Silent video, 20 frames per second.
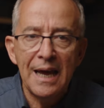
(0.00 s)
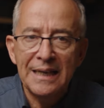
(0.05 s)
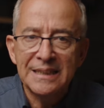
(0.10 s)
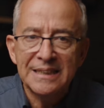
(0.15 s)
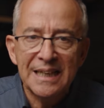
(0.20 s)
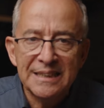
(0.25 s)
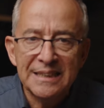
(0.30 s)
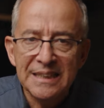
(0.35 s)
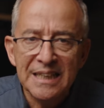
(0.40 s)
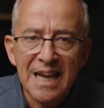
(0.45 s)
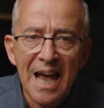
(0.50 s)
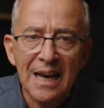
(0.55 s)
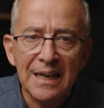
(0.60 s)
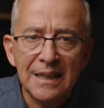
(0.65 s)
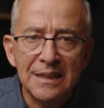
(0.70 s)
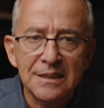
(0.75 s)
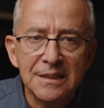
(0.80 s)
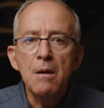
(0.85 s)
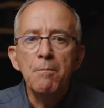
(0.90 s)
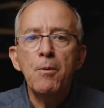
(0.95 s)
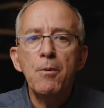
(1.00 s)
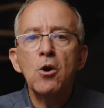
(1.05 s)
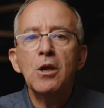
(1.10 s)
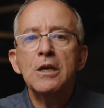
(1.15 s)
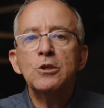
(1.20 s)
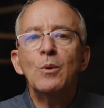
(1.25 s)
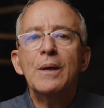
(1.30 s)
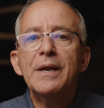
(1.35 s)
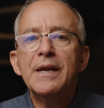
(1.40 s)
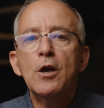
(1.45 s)
esenciales. Por
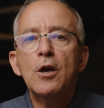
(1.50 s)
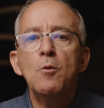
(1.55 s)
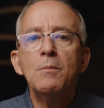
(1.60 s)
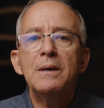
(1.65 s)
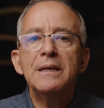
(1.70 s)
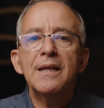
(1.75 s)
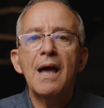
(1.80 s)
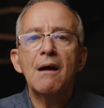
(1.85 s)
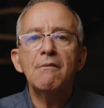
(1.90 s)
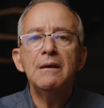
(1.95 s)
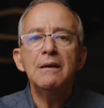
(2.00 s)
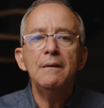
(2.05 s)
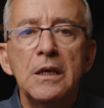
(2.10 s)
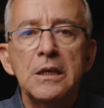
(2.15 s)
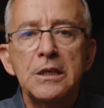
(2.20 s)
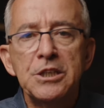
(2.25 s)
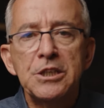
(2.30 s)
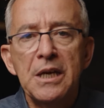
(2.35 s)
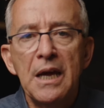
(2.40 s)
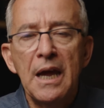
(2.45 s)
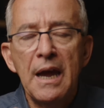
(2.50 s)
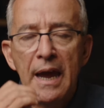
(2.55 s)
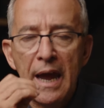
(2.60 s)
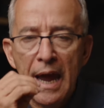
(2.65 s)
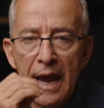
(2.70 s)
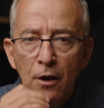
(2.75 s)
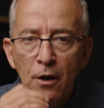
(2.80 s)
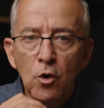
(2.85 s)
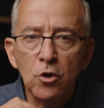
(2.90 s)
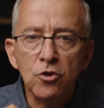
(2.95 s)
eso es recomendable, si
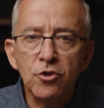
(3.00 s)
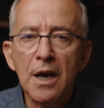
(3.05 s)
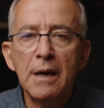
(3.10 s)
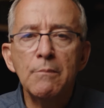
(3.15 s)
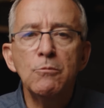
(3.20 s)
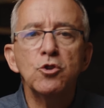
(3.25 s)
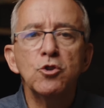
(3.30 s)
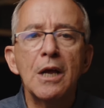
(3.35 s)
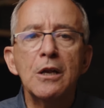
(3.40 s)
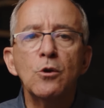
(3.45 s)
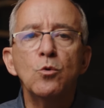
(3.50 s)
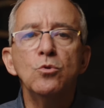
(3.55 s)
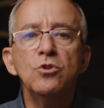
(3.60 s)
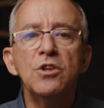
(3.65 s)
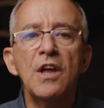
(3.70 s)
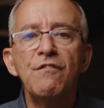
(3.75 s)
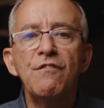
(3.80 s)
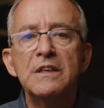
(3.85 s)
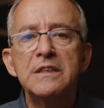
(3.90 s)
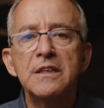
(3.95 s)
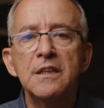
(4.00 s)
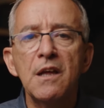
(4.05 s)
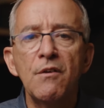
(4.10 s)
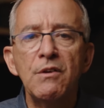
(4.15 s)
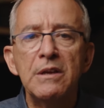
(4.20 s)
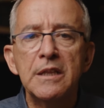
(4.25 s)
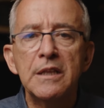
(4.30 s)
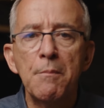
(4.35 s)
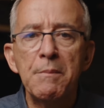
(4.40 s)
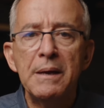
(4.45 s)
encontramos algún déficit de
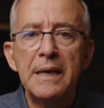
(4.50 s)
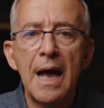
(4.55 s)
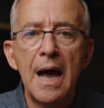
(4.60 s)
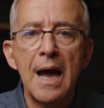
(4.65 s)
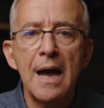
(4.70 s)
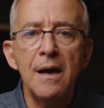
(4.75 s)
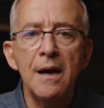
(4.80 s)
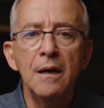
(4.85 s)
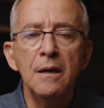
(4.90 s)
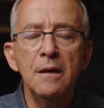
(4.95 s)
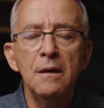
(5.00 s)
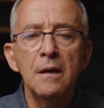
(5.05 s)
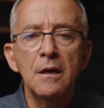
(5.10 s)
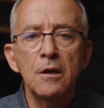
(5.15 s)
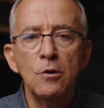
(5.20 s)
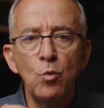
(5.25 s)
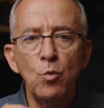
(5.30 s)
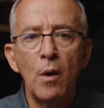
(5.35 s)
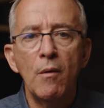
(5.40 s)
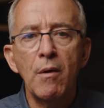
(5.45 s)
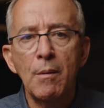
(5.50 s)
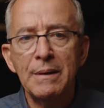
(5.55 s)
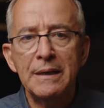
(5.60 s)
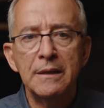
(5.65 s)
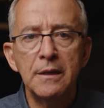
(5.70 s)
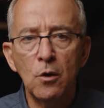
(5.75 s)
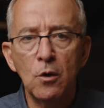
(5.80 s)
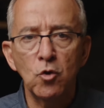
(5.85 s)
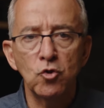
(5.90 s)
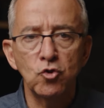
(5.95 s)
vitamina A,
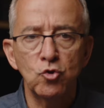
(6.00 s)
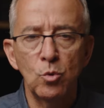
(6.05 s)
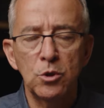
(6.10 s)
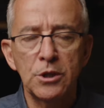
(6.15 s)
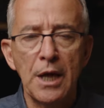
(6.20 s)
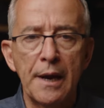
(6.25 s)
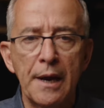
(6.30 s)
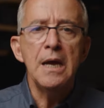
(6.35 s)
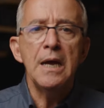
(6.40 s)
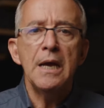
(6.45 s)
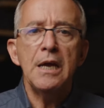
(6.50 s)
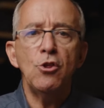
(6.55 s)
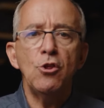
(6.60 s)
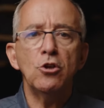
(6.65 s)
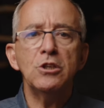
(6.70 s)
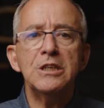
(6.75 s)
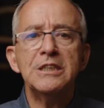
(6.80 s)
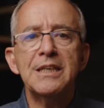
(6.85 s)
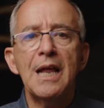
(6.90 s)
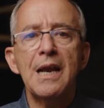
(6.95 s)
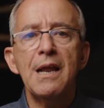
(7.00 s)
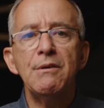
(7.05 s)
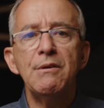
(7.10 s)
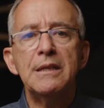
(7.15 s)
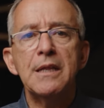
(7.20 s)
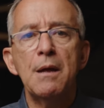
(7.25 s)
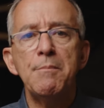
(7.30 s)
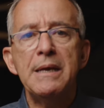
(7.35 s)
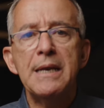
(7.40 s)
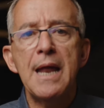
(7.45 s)
nuevamente consultar. ¿Y dónde está la
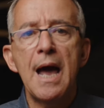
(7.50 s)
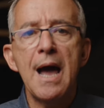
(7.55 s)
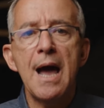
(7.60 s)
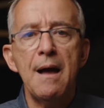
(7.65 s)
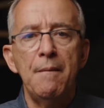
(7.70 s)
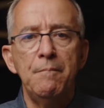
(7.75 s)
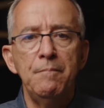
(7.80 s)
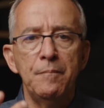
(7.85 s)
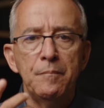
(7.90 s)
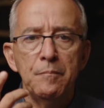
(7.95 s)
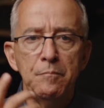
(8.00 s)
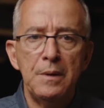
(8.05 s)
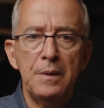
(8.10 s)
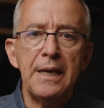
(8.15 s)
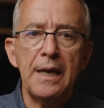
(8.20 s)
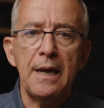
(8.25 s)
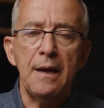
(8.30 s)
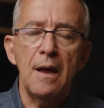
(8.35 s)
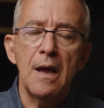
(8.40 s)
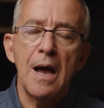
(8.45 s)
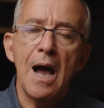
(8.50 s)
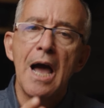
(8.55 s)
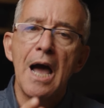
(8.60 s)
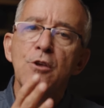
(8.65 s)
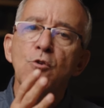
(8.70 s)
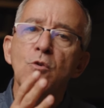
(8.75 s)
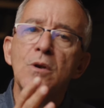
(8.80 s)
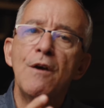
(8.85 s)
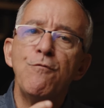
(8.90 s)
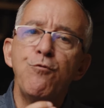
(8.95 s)
vitamina A? Mire,
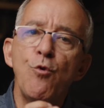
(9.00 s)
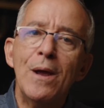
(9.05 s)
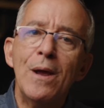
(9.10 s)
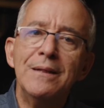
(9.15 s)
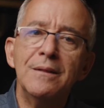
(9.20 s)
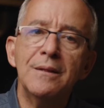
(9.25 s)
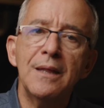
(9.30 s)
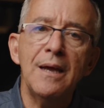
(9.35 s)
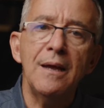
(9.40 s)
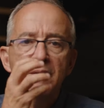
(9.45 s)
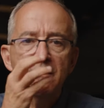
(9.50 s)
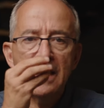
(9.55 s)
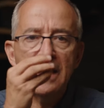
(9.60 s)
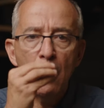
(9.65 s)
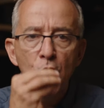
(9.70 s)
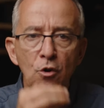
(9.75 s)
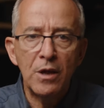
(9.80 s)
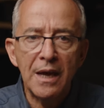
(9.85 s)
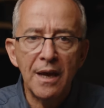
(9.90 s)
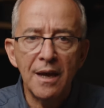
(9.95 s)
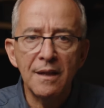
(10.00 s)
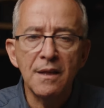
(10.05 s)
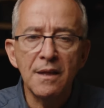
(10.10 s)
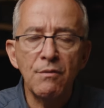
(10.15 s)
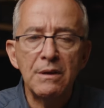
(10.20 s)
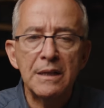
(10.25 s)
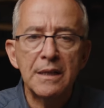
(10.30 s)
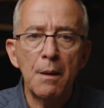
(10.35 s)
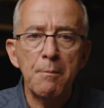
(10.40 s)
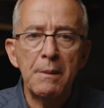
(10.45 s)
hay una fuente de origen de
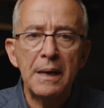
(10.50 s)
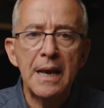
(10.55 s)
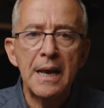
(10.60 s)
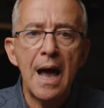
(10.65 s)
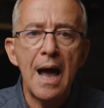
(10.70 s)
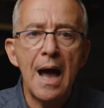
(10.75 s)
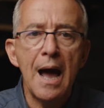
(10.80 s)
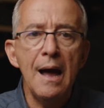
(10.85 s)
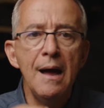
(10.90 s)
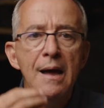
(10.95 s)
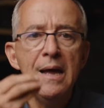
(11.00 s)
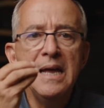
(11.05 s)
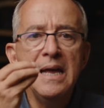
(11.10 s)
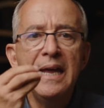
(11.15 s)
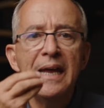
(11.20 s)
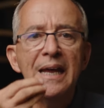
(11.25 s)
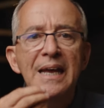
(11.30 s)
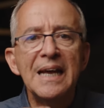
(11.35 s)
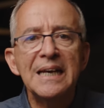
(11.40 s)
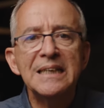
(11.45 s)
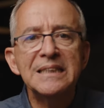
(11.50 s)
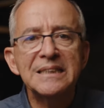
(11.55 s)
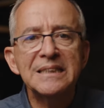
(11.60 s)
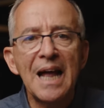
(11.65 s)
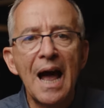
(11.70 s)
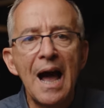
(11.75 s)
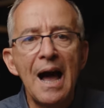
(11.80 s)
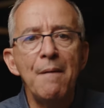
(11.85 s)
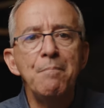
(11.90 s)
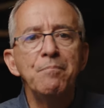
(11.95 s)
vitamina A que
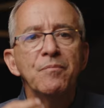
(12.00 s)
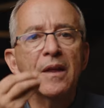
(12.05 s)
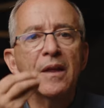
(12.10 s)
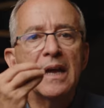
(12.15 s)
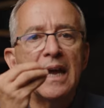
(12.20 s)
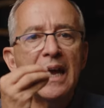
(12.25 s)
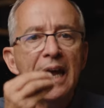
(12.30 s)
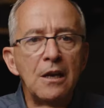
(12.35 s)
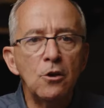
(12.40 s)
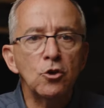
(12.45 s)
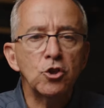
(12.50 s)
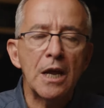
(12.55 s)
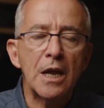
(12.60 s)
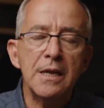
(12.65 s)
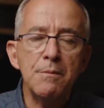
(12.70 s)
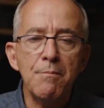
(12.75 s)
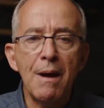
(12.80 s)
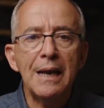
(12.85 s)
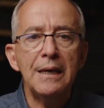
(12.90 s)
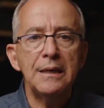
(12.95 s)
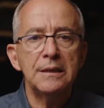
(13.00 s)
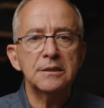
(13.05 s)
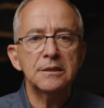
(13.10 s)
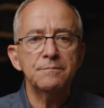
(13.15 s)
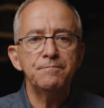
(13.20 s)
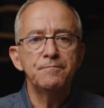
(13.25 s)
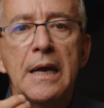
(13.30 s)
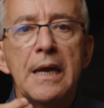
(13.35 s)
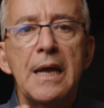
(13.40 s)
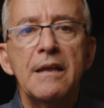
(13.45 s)
está en los
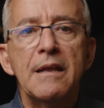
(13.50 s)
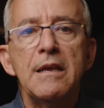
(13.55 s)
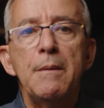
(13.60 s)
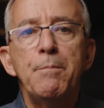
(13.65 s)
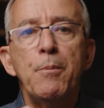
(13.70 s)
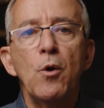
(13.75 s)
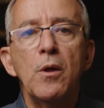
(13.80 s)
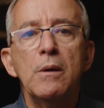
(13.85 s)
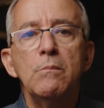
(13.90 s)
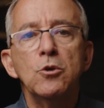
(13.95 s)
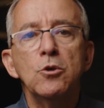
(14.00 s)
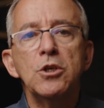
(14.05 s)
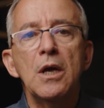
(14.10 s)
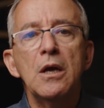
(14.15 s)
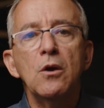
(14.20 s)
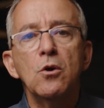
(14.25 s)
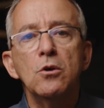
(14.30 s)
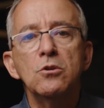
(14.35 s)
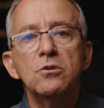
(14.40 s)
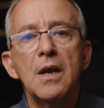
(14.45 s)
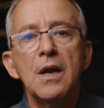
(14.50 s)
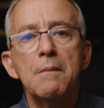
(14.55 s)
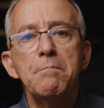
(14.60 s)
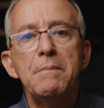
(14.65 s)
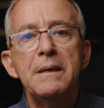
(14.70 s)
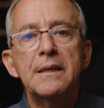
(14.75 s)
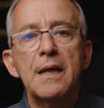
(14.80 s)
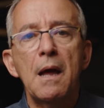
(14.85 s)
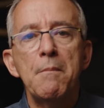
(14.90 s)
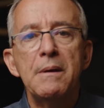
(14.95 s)
animales. Y allí podemos encontrar
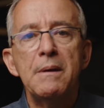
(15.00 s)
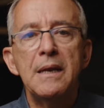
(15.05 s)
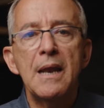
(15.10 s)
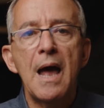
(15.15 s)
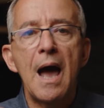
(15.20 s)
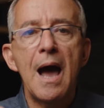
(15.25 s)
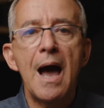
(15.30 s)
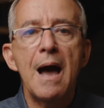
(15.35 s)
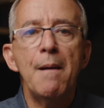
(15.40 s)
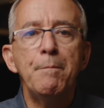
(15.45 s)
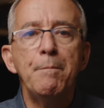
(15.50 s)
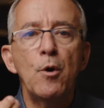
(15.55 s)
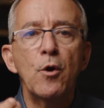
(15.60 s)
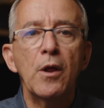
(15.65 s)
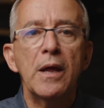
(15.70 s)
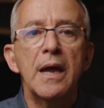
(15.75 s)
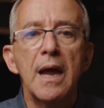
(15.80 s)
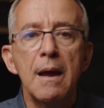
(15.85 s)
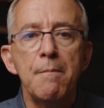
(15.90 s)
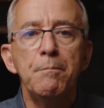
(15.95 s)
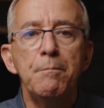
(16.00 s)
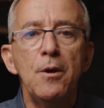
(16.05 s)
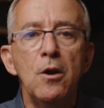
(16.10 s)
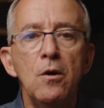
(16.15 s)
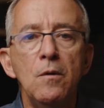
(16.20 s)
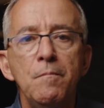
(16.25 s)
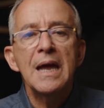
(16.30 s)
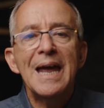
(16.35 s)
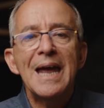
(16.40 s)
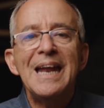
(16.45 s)
vitamina A, por
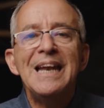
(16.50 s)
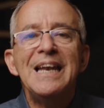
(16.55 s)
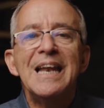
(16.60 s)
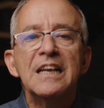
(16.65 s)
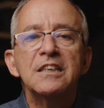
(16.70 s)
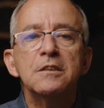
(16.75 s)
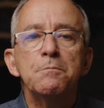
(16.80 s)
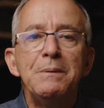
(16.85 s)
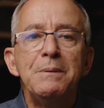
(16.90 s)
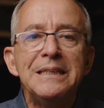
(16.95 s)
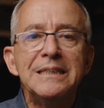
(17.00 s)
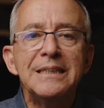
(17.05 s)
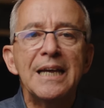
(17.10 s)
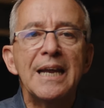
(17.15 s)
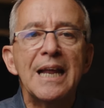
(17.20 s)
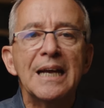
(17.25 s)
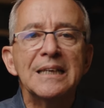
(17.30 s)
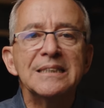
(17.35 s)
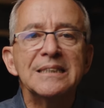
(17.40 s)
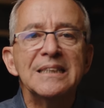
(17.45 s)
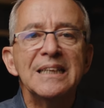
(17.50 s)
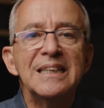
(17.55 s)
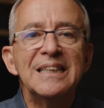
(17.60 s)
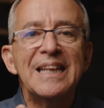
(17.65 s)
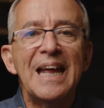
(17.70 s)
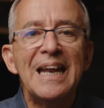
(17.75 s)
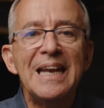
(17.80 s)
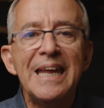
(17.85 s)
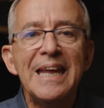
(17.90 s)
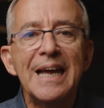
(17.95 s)
ejemplo, en las vísceras
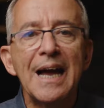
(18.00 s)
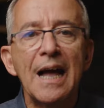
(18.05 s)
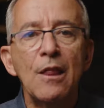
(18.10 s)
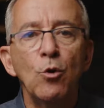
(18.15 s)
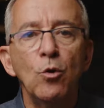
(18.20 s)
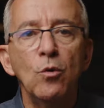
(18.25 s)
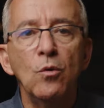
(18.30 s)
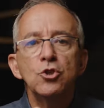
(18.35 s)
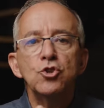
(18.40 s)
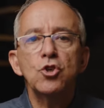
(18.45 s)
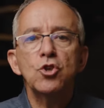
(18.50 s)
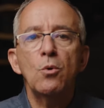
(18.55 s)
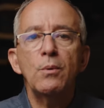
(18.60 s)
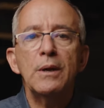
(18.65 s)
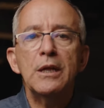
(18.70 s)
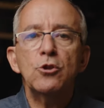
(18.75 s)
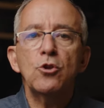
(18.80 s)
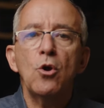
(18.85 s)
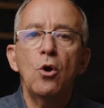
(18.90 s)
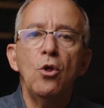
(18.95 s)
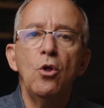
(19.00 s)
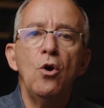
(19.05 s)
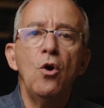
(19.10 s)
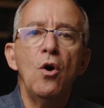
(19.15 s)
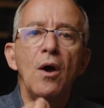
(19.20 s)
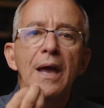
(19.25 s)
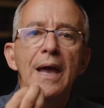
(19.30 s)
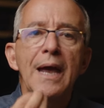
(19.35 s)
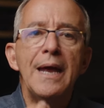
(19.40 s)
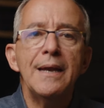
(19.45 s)
del hígado, sobre
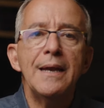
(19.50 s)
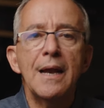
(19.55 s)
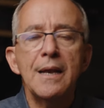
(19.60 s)
todo en